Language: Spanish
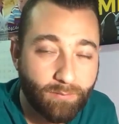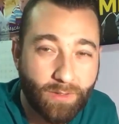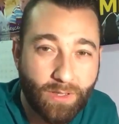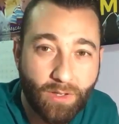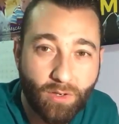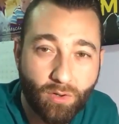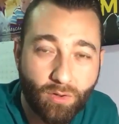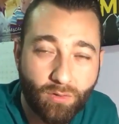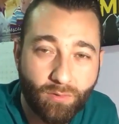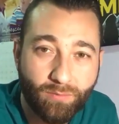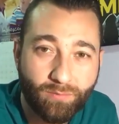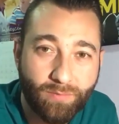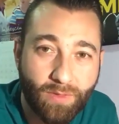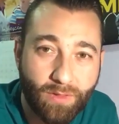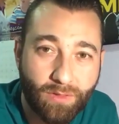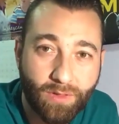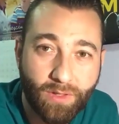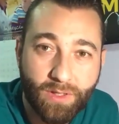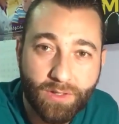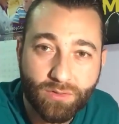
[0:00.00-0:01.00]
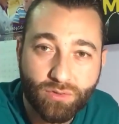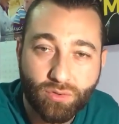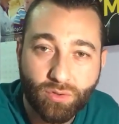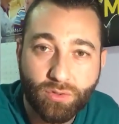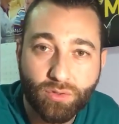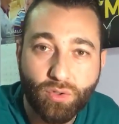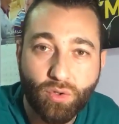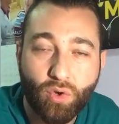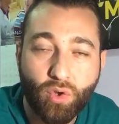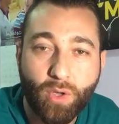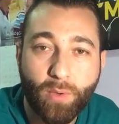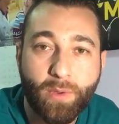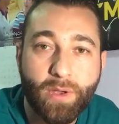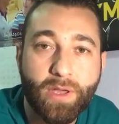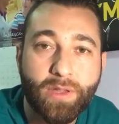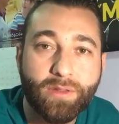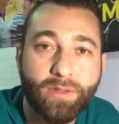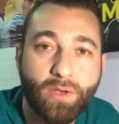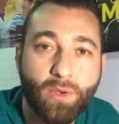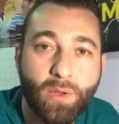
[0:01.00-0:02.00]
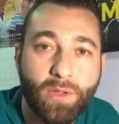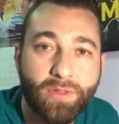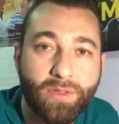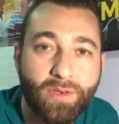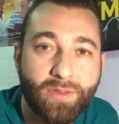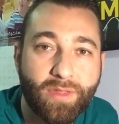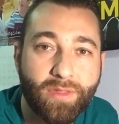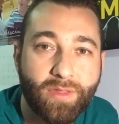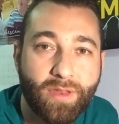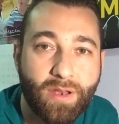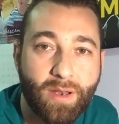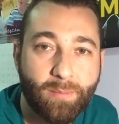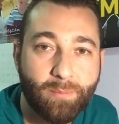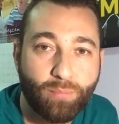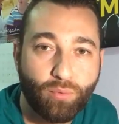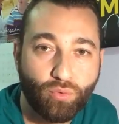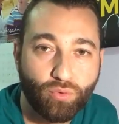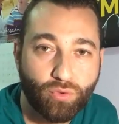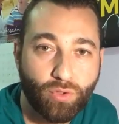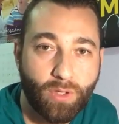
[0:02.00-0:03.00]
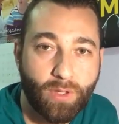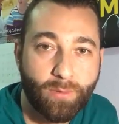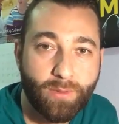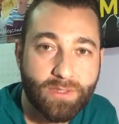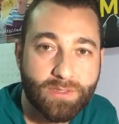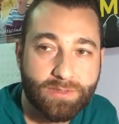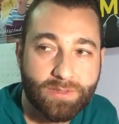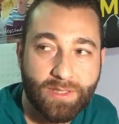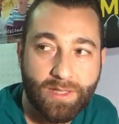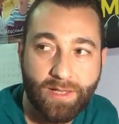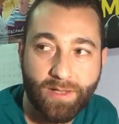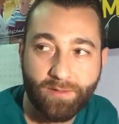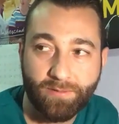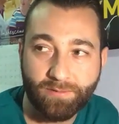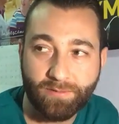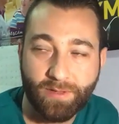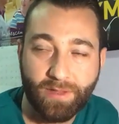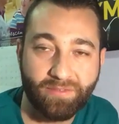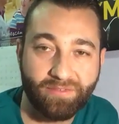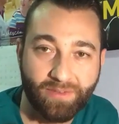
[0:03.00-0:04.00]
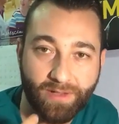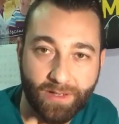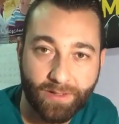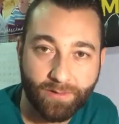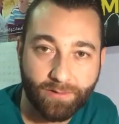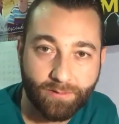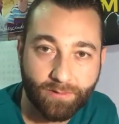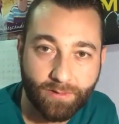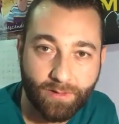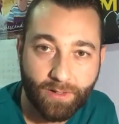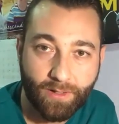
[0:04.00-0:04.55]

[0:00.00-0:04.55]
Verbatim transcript: quiero decir esto y todo lo que voy a decir lo voy decir desde el punto de vista de fan,